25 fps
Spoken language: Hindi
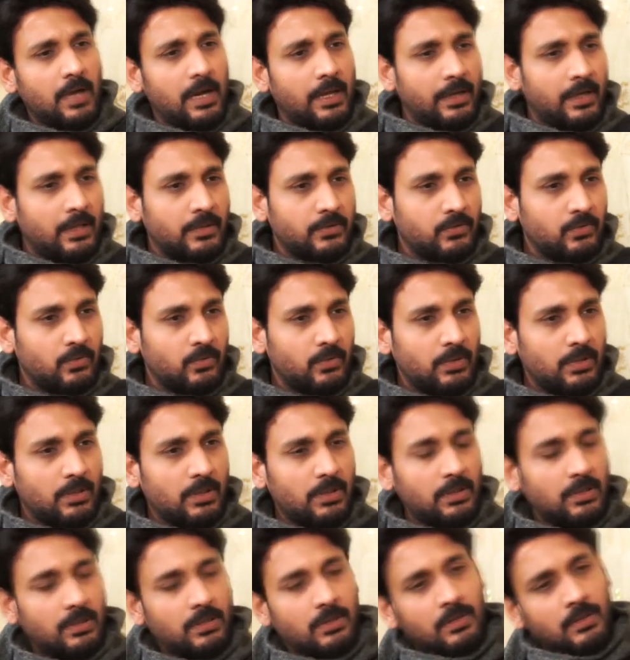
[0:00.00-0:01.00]
गाना
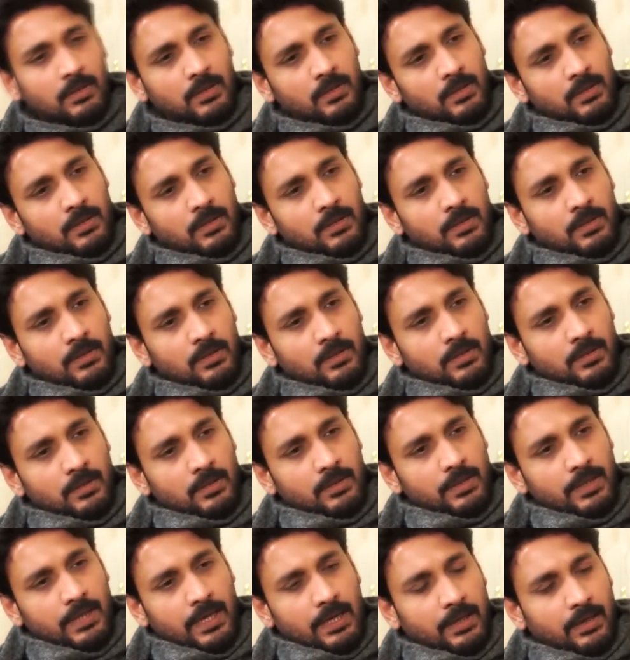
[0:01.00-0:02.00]
सुनना
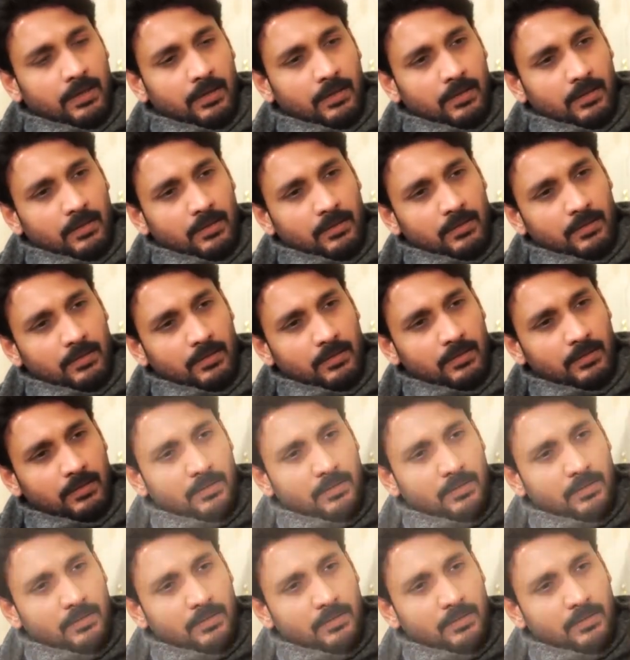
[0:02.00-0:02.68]
क्या करना